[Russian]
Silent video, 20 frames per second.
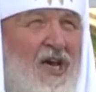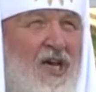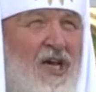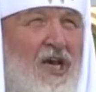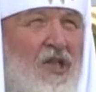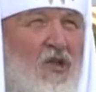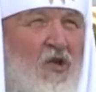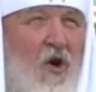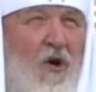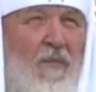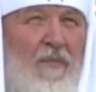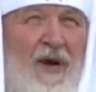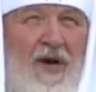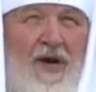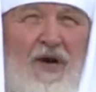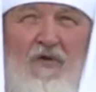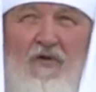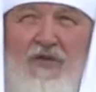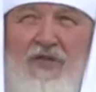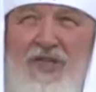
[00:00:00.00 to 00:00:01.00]
и
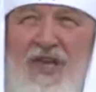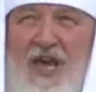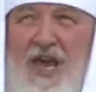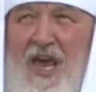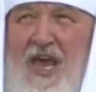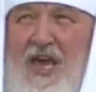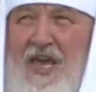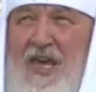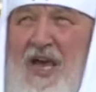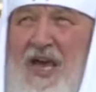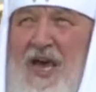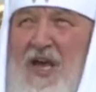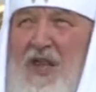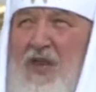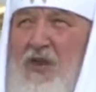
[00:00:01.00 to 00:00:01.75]
добрых людей,